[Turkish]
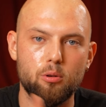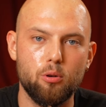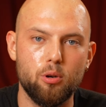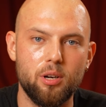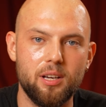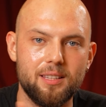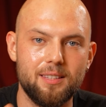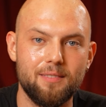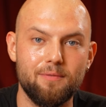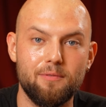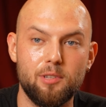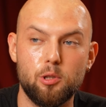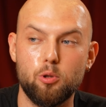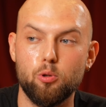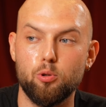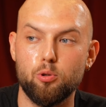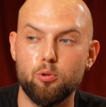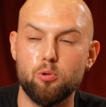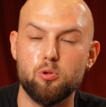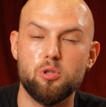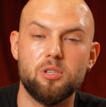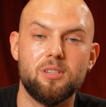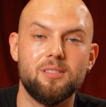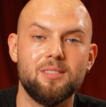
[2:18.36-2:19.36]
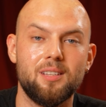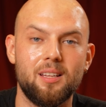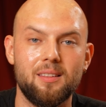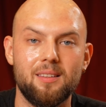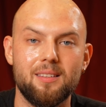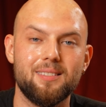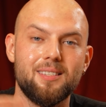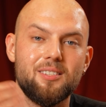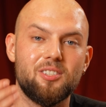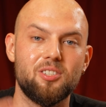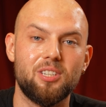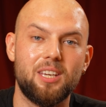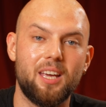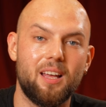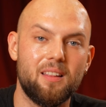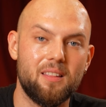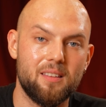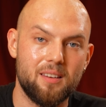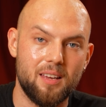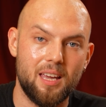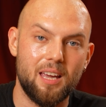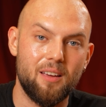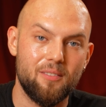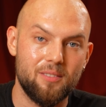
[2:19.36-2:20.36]
O eğitim videoları üzerinden de saçı
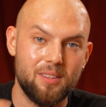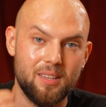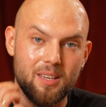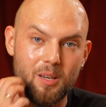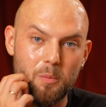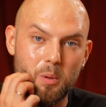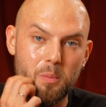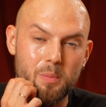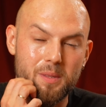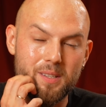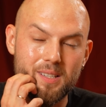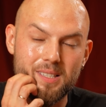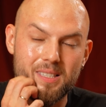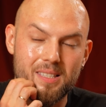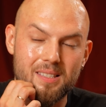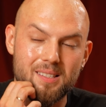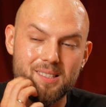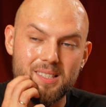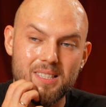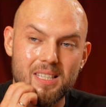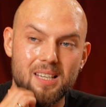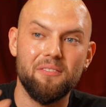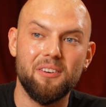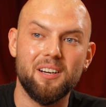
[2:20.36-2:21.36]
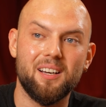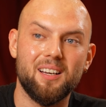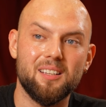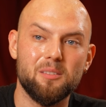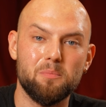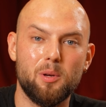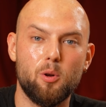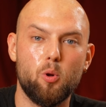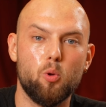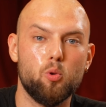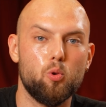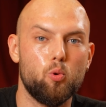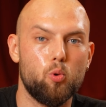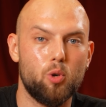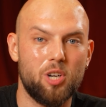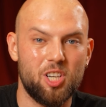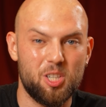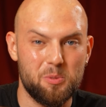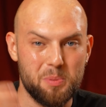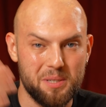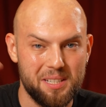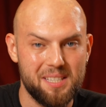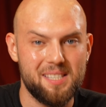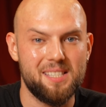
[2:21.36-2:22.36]
kendini evde yapabilirsiniz. Fakat ben onunla
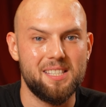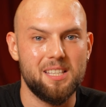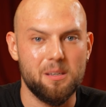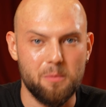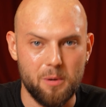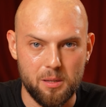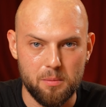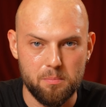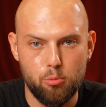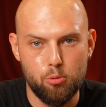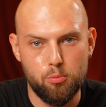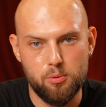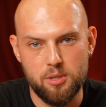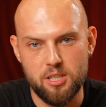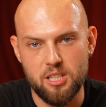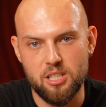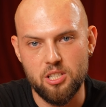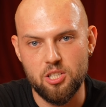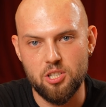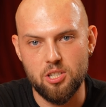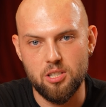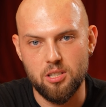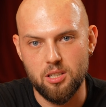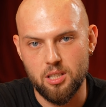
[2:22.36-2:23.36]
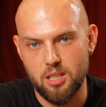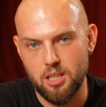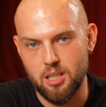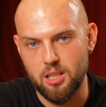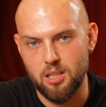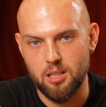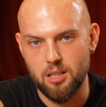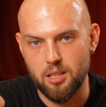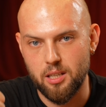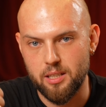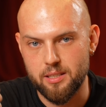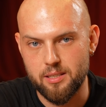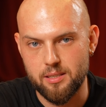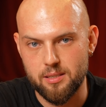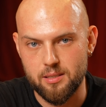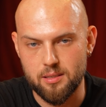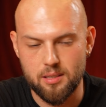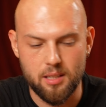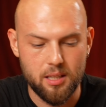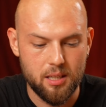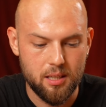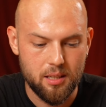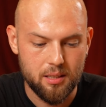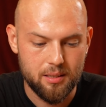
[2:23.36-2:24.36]
uğraşmak istemedim. Bu birinci e,
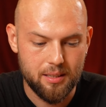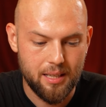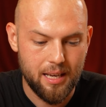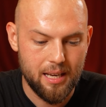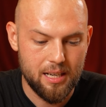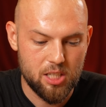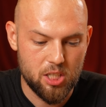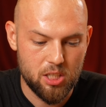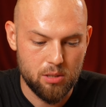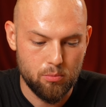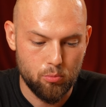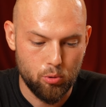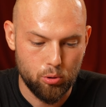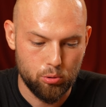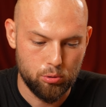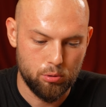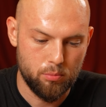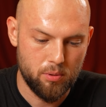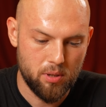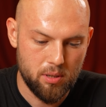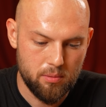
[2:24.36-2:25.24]
aslında tercihim oldu